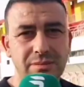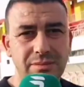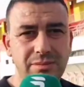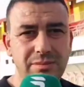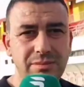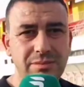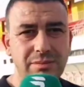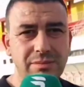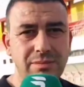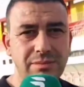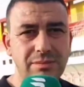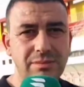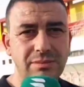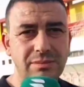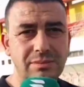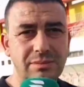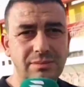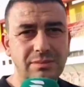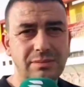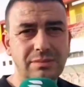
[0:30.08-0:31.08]
بالتعادل
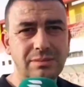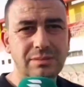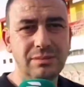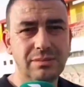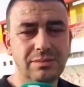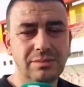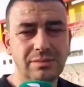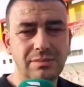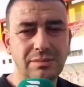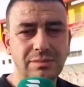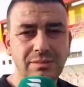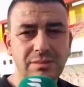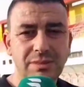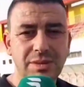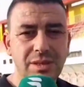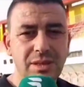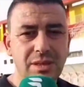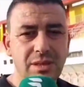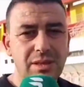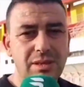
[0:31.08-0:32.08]
صفر مقابل صفر
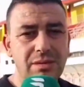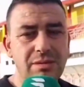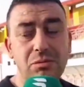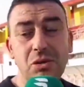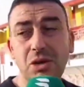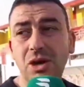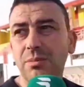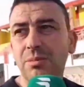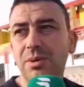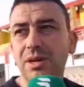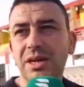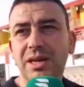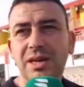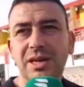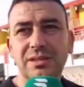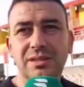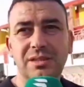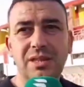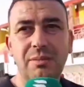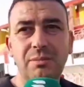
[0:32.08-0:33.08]
المقابله
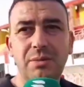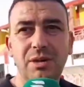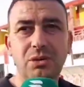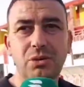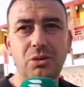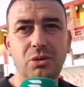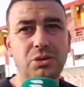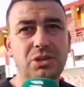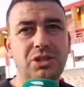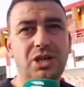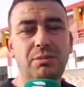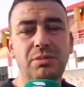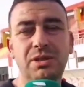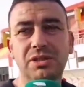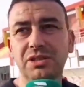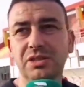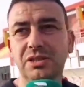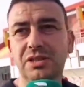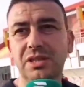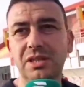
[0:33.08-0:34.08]
كانت صعبه وصعبه
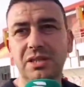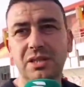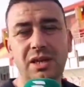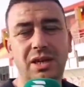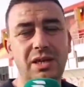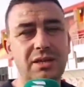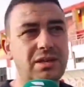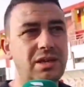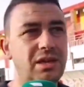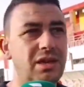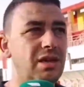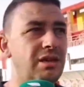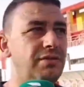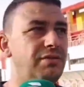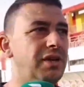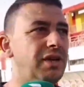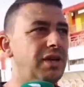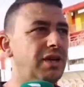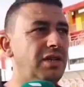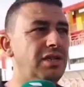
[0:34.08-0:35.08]
جدا حتى
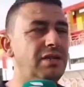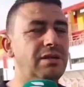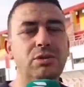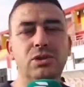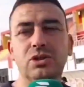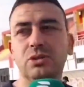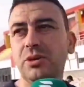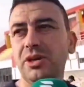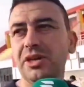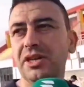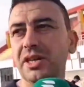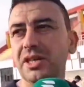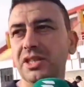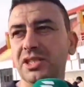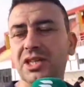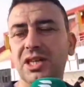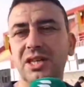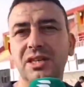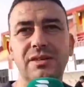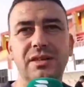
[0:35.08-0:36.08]
فريق يعني برج بعريريج
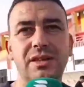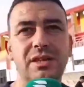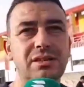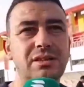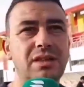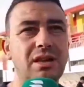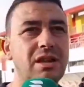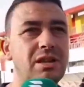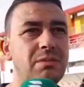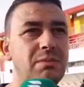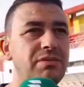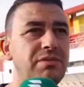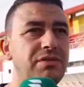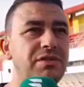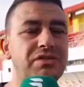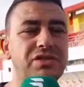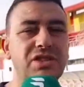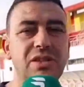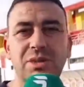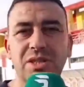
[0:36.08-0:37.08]
كان تقريبا في
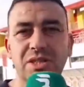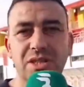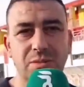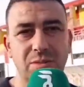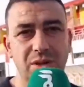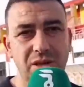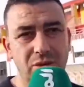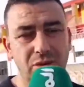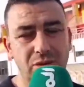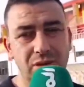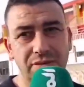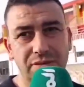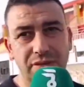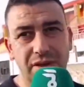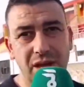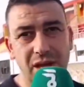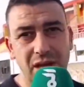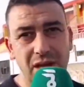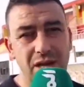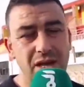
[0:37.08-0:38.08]
نفس المرتبه اللي كنا
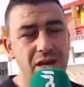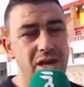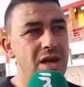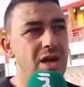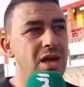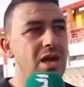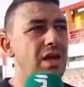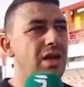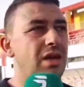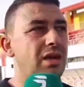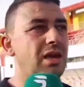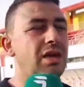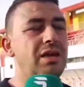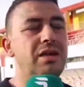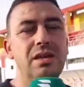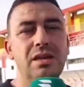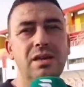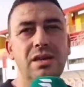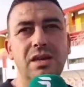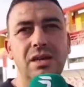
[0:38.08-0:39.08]
فيها
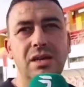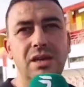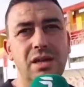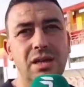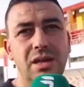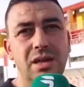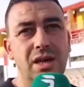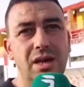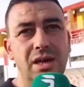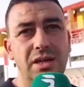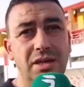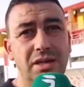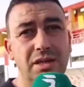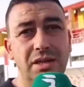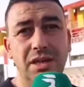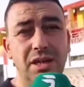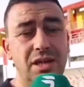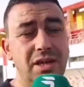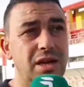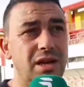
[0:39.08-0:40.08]
كان آه،
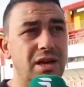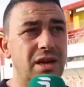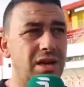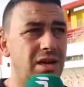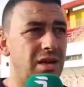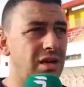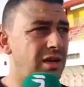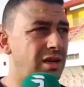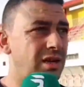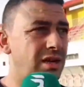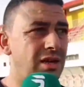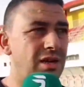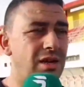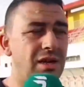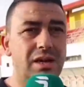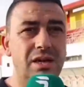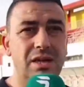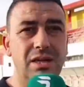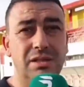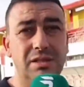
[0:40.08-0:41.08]
يعني لقاء
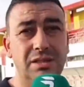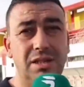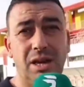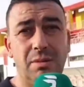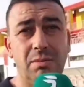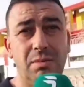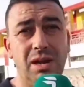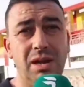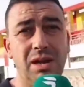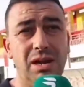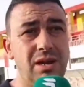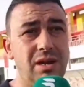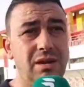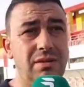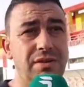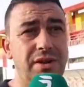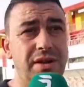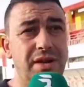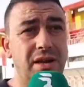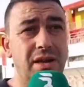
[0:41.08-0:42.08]
آه، صعب على
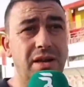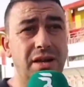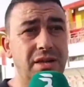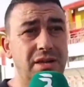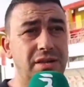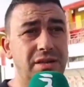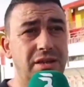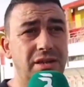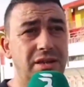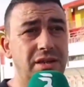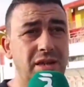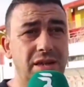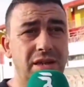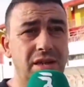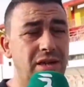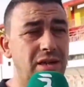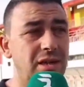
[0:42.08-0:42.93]
الفريقين يعني